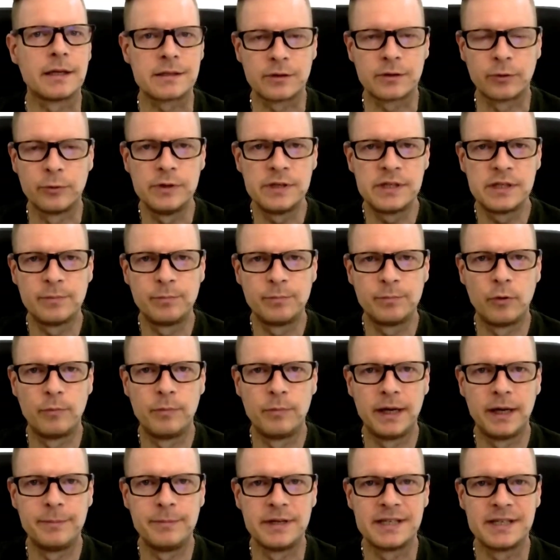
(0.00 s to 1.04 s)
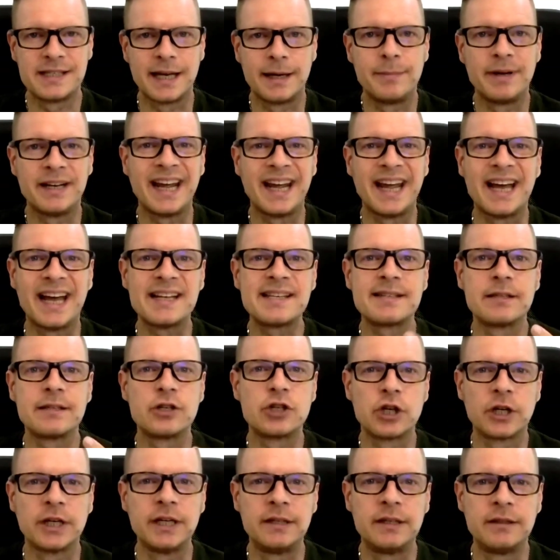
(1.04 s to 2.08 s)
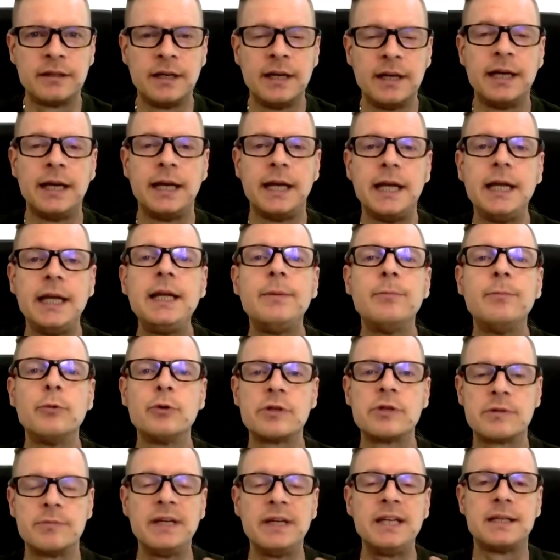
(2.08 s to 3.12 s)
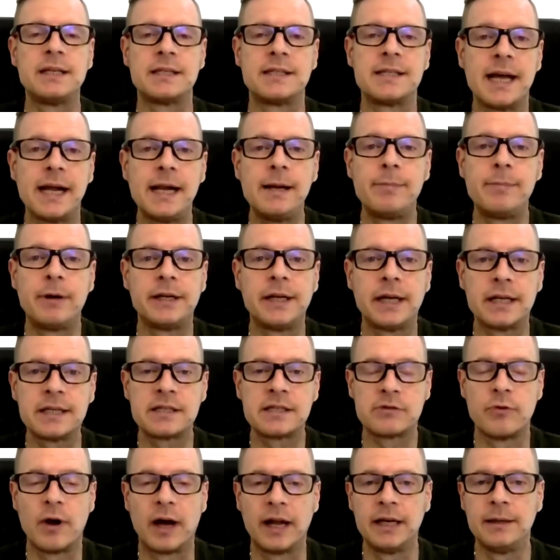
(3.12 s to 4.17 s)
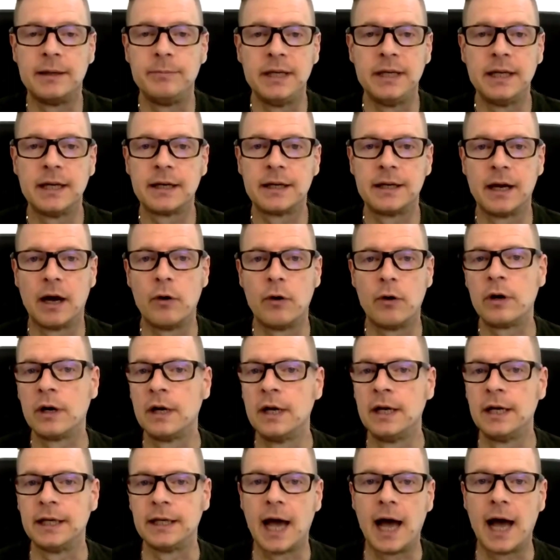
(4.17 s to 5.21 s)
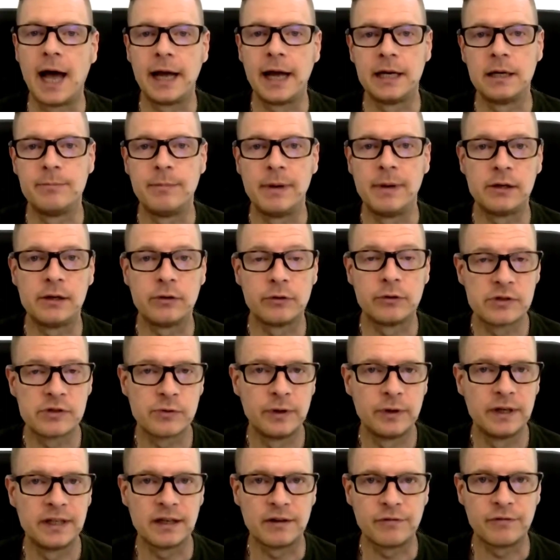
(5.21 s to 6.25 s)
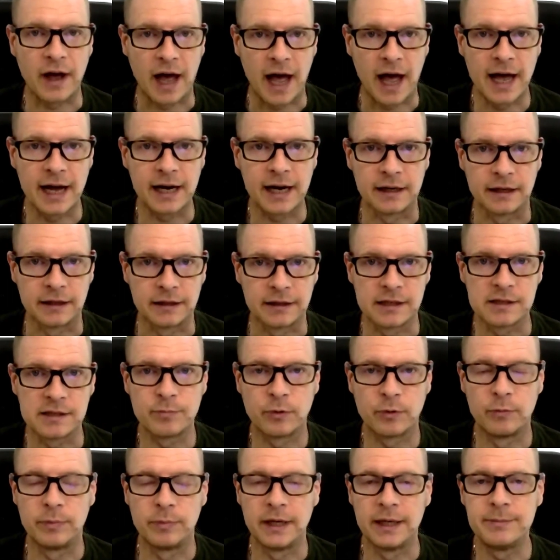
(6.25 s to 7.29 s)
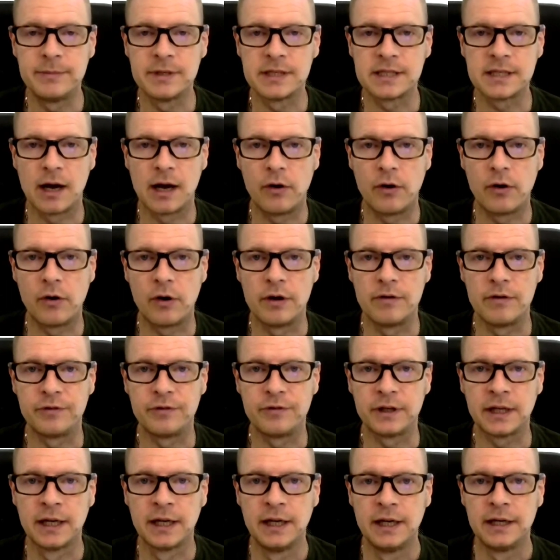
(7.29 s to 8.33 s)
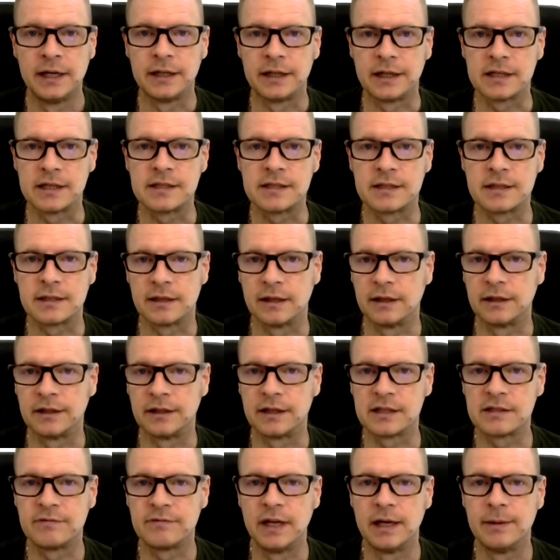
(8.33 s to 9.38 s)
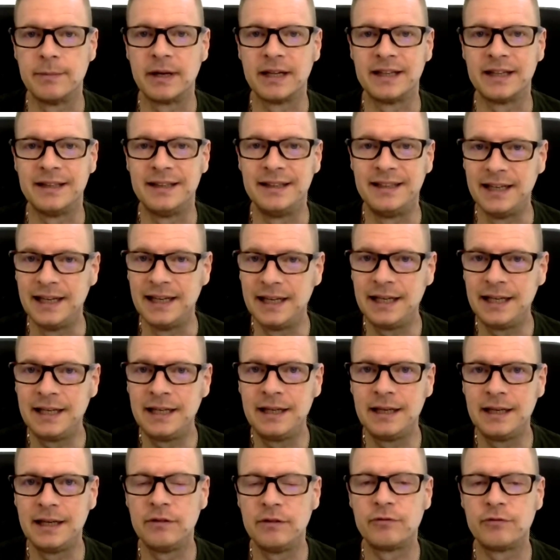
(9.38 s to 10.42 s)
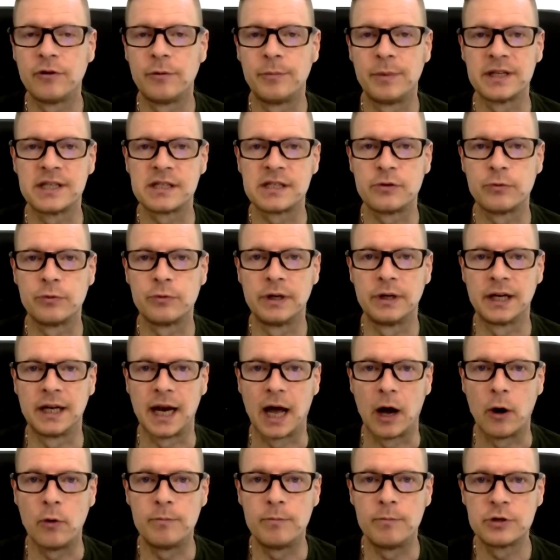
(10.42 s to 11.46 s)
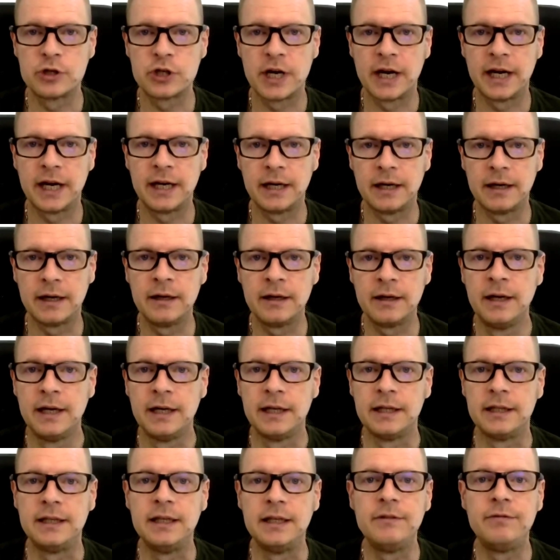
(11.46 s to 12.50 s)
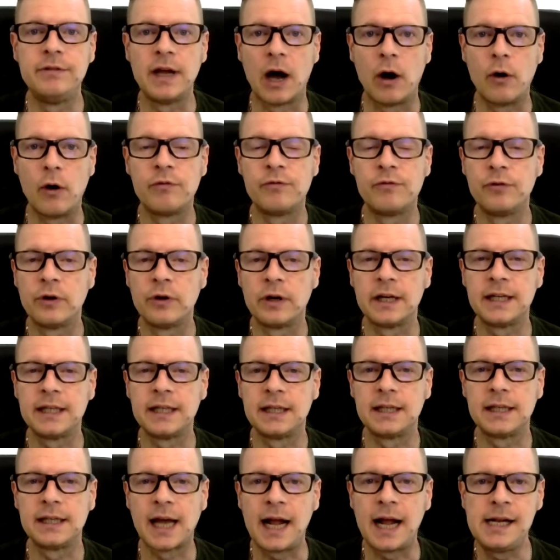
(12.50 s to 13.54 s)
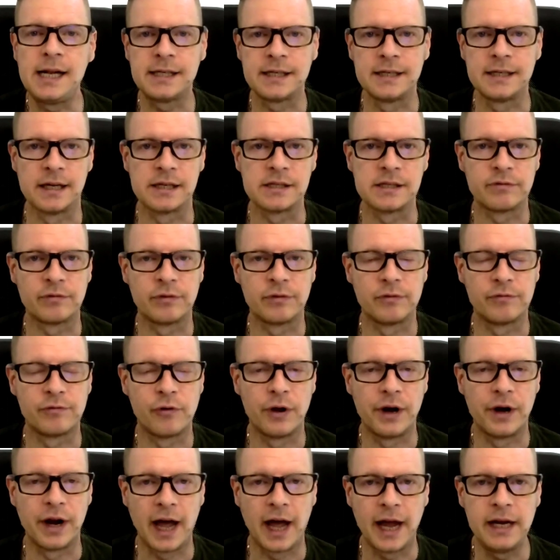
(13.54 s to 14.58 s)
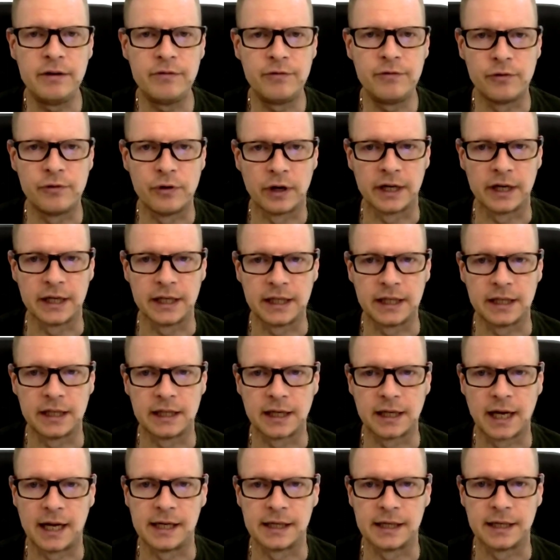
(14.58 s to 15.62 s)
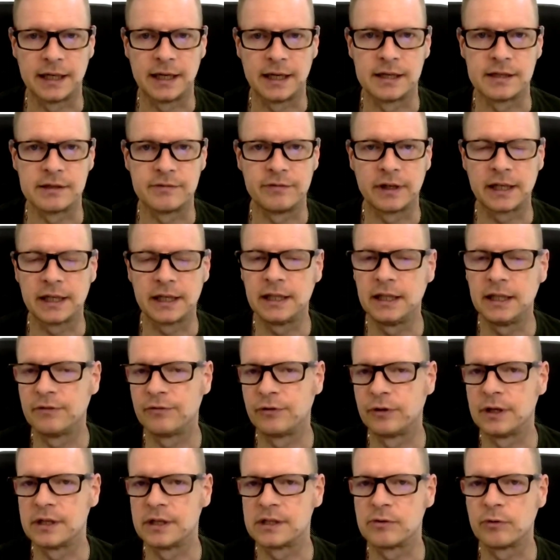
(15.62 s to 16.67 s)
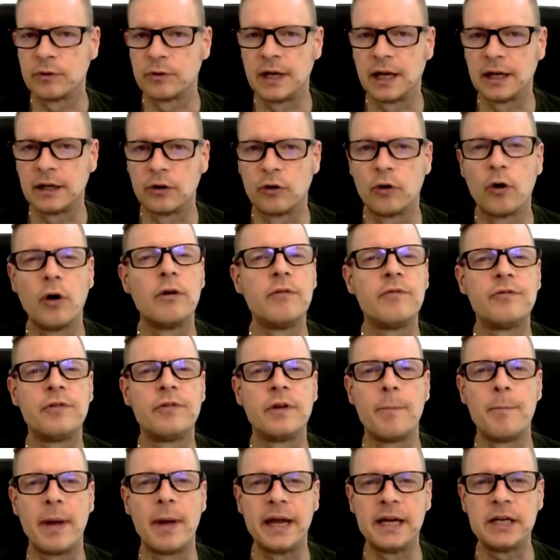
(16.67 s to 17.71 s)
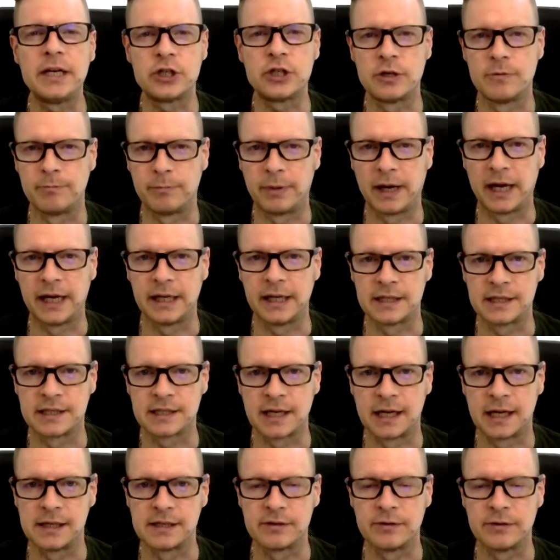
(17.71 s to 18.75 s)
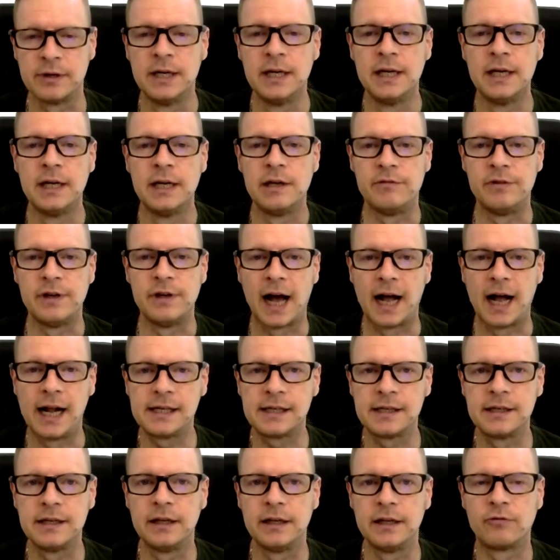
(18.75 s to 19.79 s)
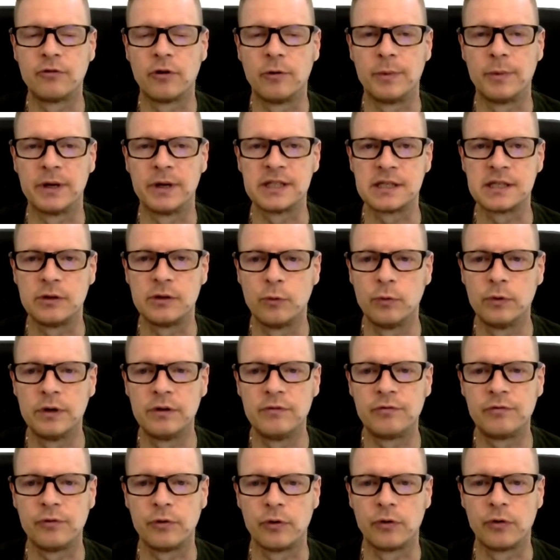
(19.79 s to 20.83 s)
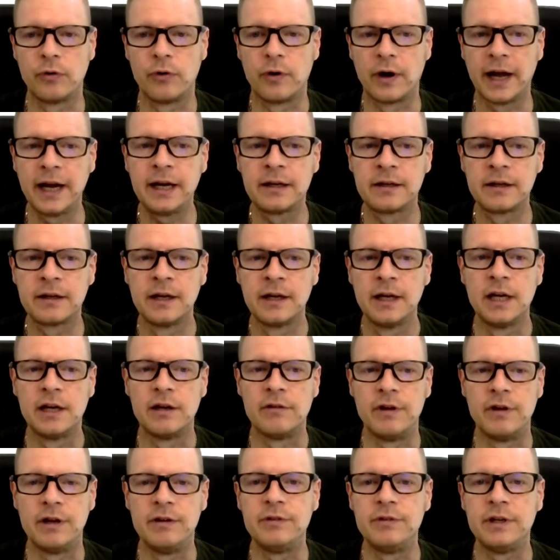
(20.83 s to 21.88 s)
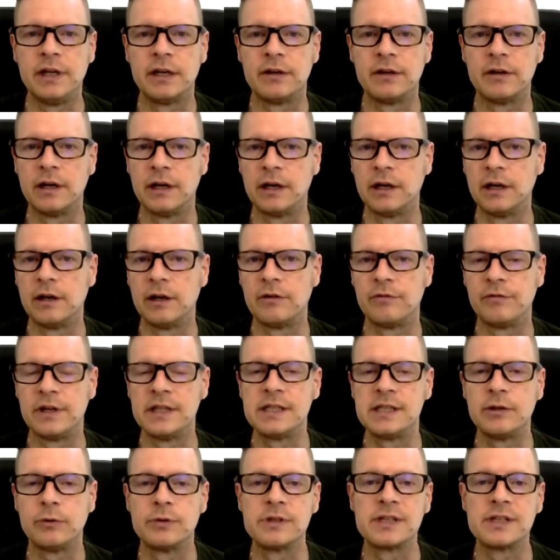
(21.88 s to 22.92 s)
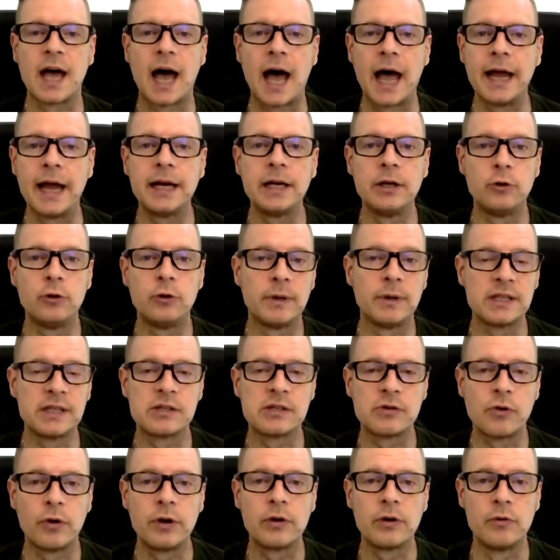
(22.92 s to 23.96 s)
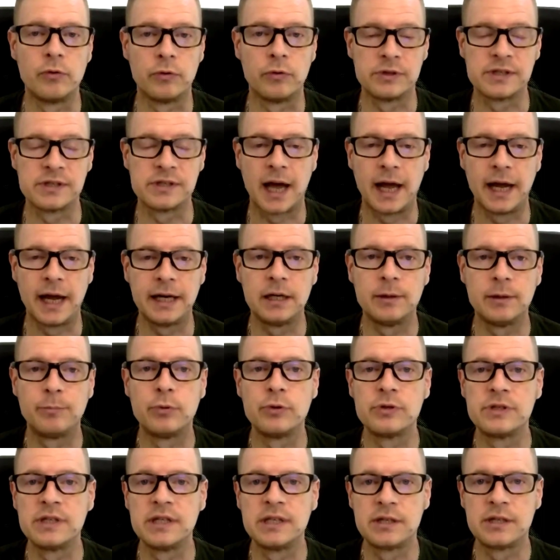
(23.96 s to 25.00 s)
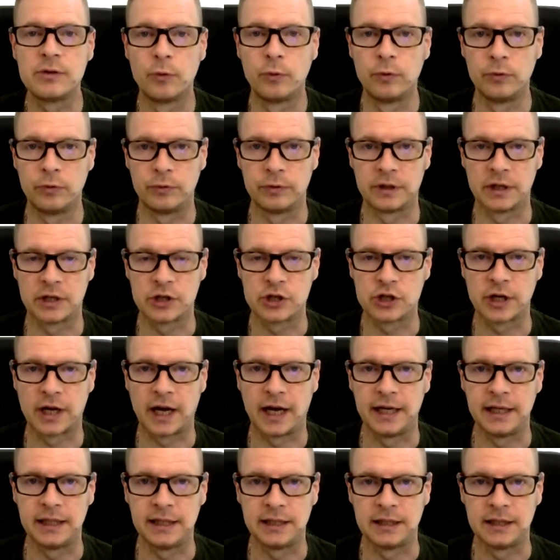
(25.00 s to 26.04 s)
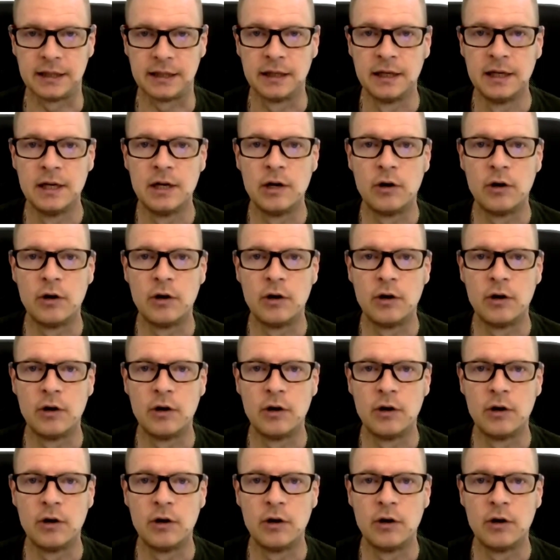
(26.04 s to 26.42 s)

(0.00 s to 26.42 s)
das größte Problem ist ja immer der erste Schritt. Ich muss mich selber dazu animieren, auch ja eine Meldung zu hinterfragen. Das Problem ist ja auch häufig, dass, äh, dass wir immer den Informationen Glauben schenken, die wir auch für richtig halten, also von vornherein für richtig halten. Also wir reden hier von der sogenannten Confirmation Bias. Also wir halten Informationen für korrekt, wenn wir, äh, wenn sie unsere eigene Überzeugung, unsere eigene Position unterstreichen.